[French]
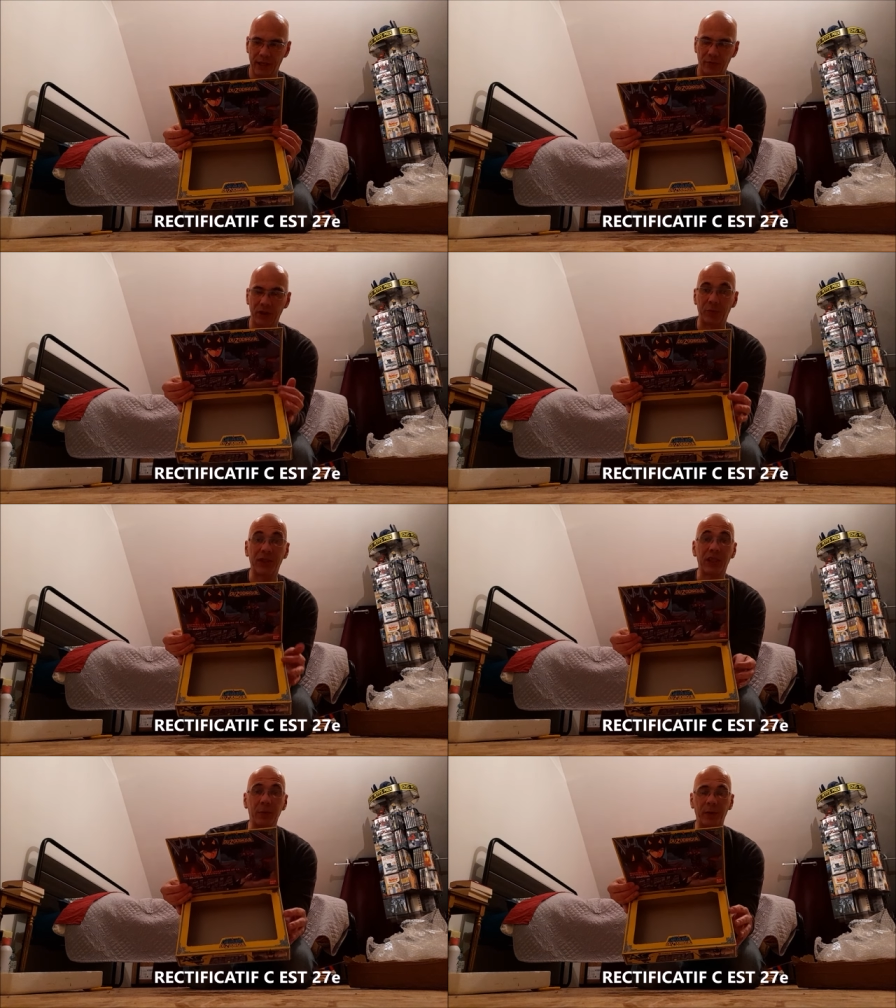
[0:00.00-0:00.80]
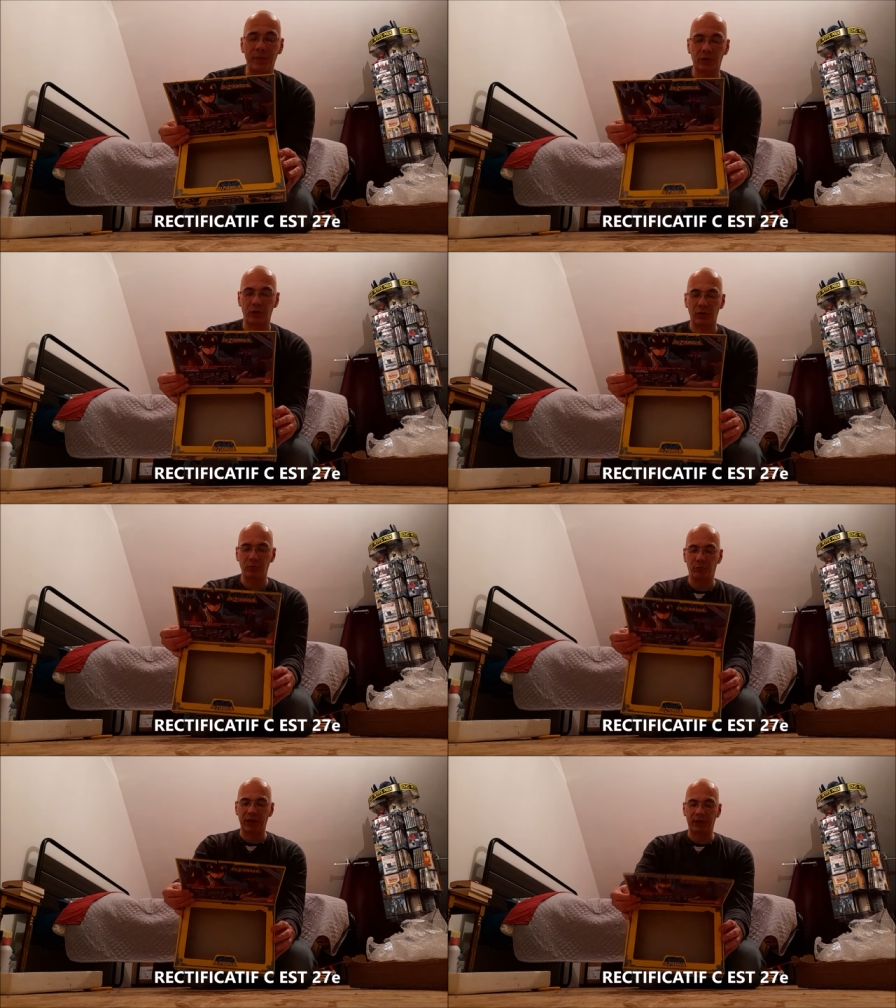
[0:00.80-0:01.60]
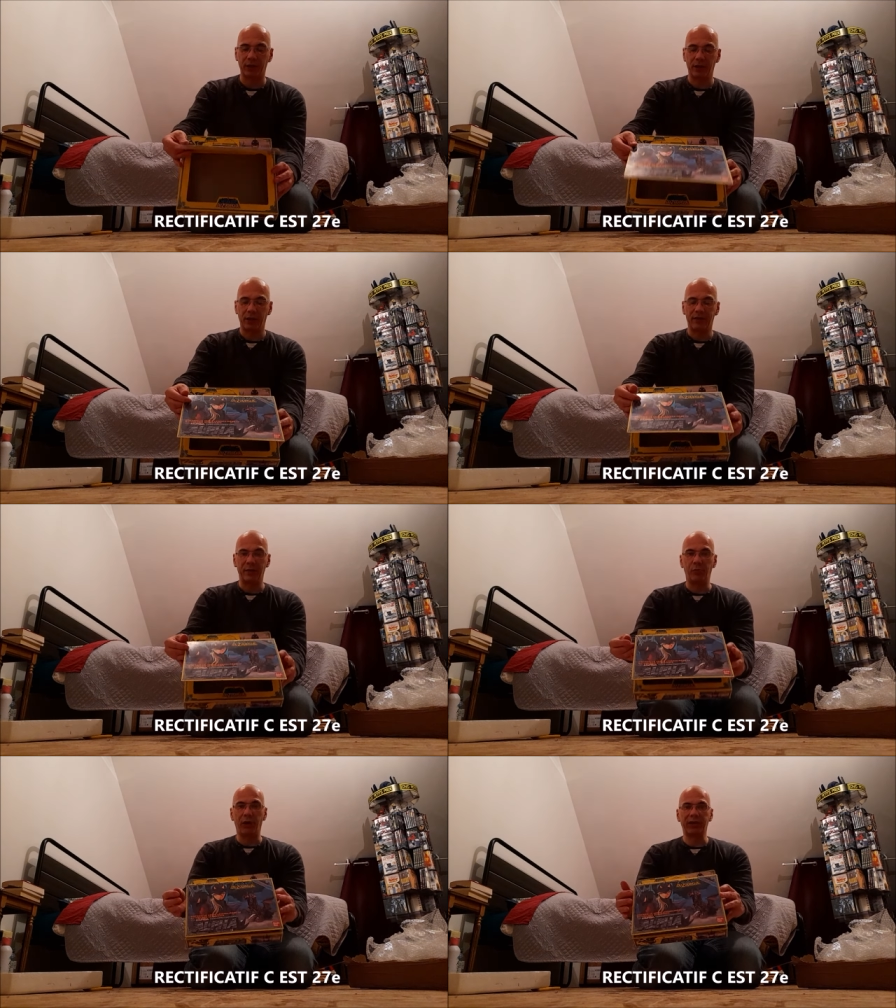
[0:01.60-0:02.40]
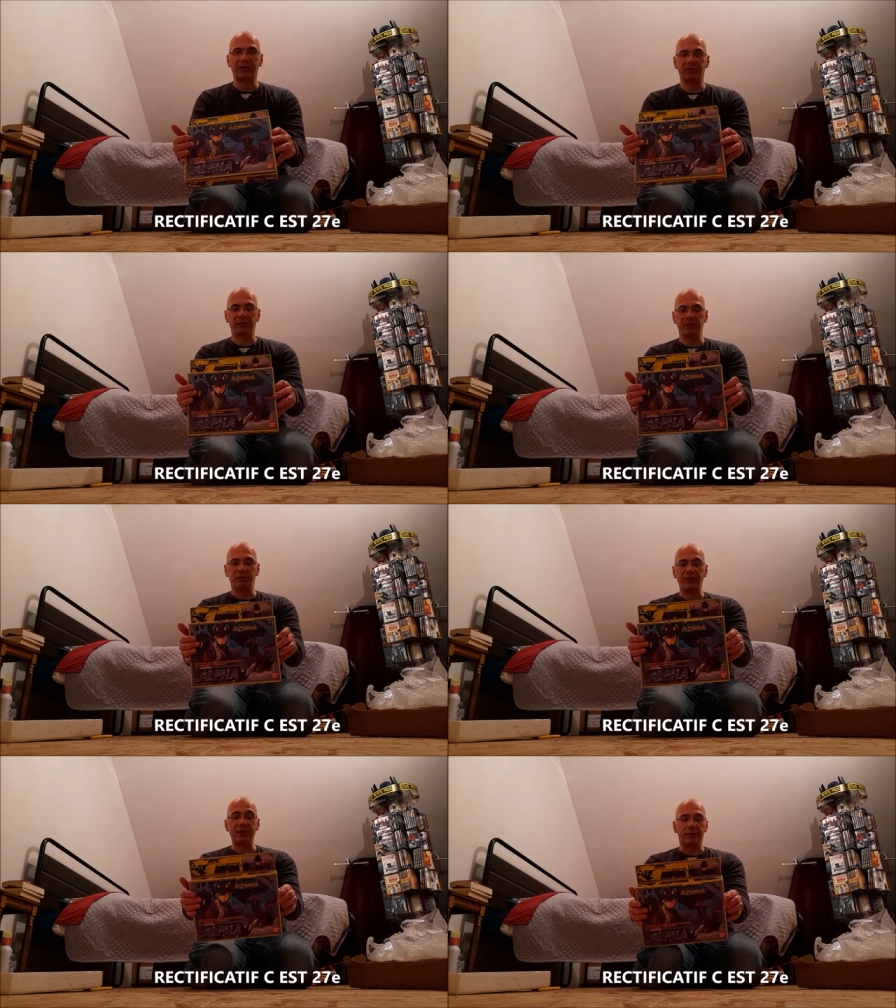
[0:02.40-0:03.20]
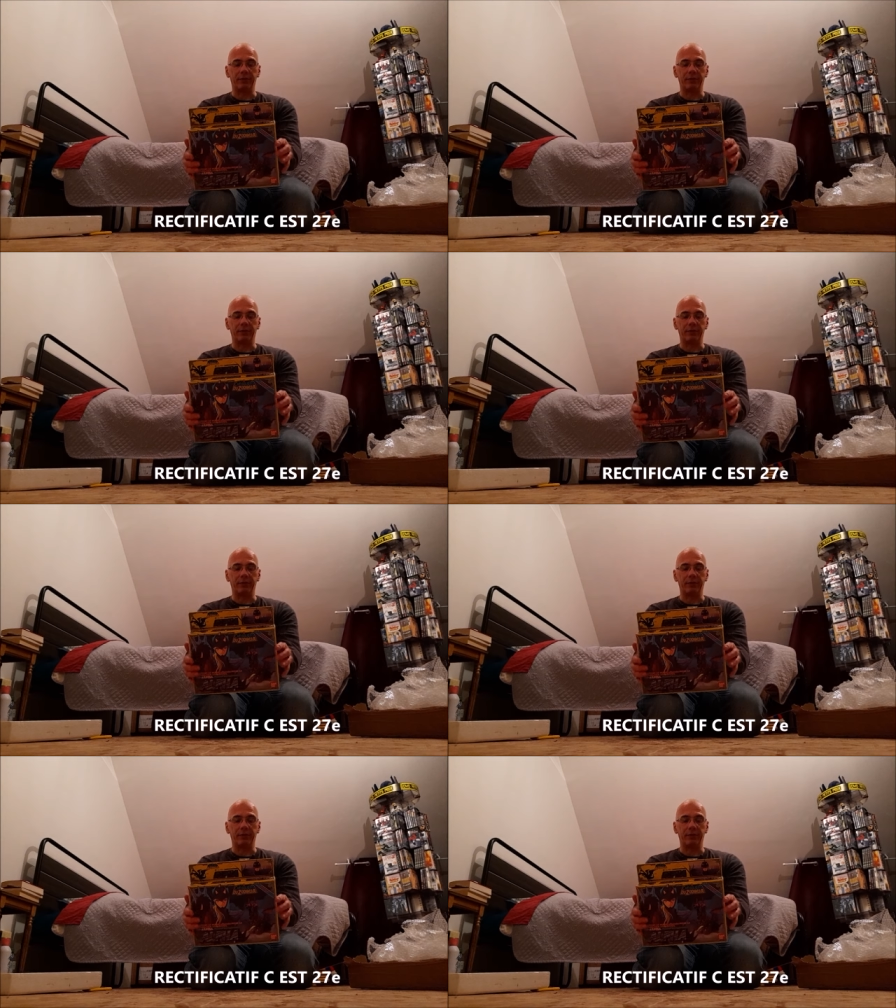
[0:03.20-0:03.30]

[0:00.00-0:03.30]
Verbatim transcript: c'est pour ça que j'ai pris, parce qu'une boîte, des boîtes vides,